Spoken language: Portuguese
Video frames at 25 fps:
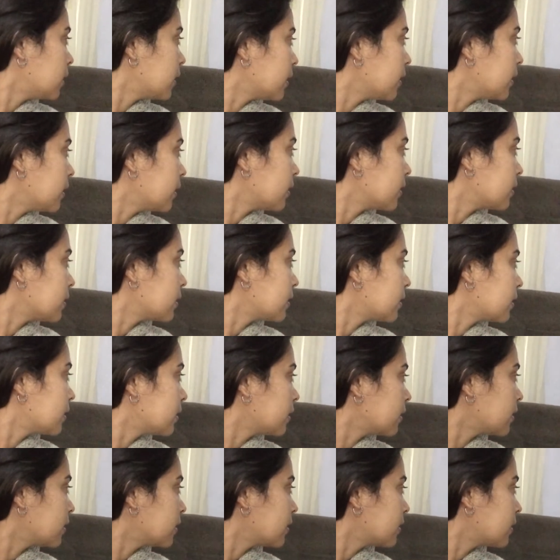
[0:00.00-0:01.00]

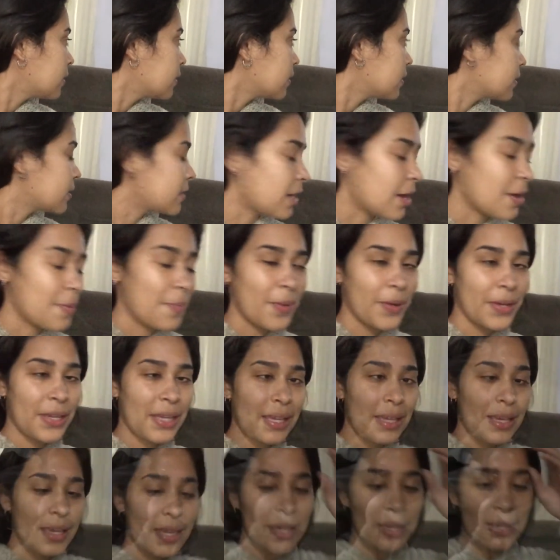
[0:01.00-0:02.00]
Ah. Então, um pouquinho.